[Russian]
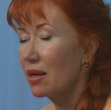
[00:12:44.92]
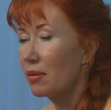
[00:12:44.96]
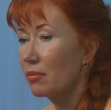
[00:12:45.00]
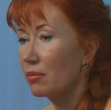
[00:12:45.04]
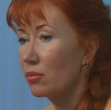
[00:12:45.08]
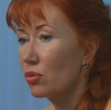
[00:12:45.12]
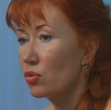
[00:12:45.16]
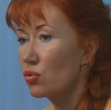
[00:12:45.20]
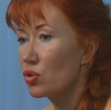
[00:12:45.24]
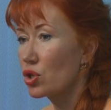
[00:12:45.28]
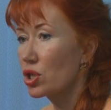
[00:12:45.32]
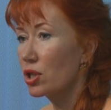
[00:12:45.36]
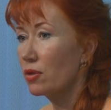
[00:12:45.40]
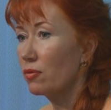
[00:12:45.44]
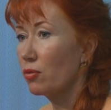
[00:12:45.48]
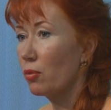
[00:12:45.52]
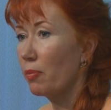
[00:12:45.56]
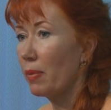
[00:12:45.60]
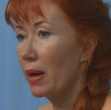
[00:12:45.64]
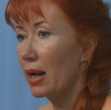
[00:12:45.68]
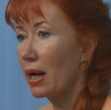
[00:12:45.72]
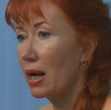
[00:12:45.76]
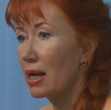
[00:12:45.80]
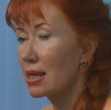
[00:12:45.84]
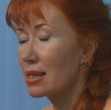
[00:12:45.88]
мы уже его
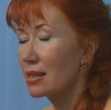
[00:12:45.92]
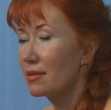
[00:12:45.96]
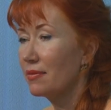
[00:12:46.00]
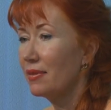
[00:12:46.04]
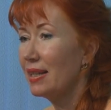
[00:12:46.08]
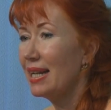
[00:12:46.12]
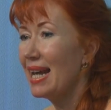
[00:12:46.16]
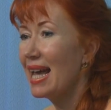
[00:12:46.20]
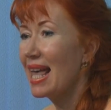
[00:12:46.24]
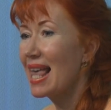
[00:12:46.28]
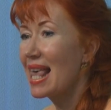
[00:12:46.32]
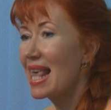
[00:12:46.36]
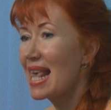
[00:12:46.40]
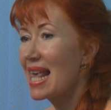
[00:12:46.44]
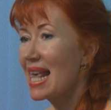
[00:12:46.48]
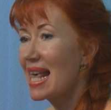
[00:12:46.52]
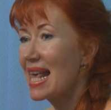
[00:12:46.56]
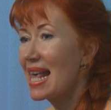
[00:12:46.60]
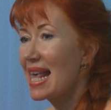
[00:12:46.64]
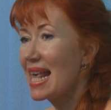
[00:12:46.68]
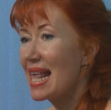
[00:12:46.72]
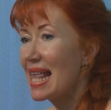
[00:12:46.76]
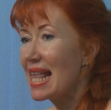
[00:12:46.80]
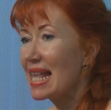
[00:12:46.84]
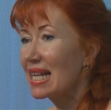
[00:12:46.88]
показывали.
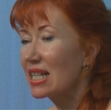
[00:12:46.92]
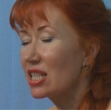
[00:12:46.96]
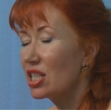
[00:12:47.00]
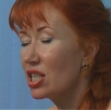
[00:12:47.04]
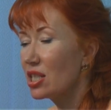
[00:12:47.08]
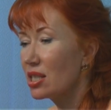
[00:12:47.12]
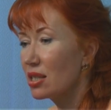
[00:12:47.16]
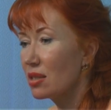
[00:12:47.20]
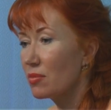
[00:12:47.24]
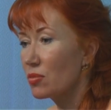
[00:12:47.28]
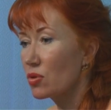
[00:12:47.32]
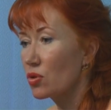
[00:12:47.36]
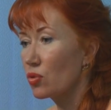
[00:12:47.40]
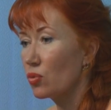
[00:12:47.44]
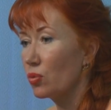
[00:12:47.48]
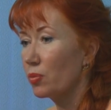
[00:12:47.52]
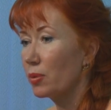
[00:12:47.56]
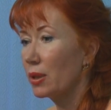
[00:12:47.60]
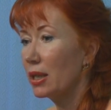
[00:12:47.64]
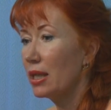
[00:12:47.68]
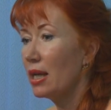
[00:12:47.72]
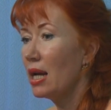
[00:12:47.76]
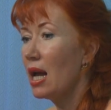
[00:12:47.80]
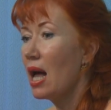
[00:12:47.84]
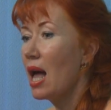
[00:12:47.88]
Чистим
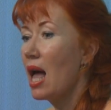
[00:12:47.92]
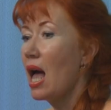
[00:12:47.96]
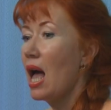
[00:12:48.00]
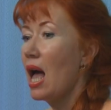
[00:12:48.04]
зубки.